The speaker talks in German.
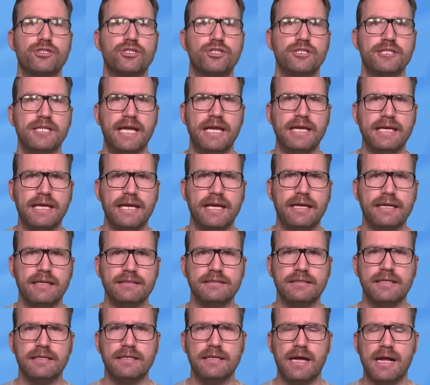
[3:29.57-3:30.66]

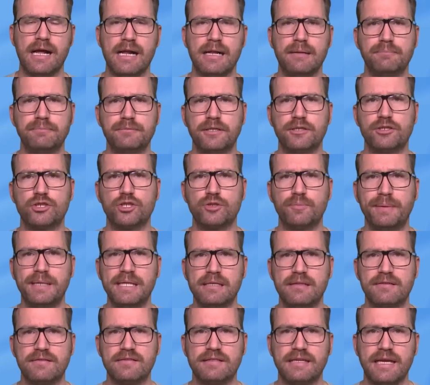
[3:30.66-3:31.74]
Schneegegend innerhalb des
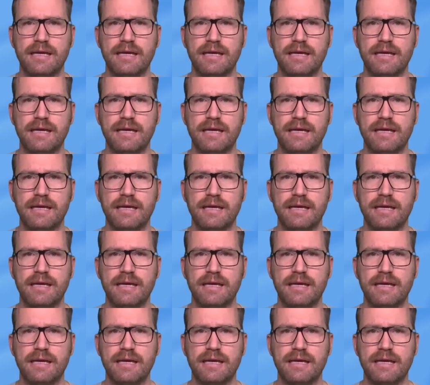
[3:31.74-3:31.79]
Spiels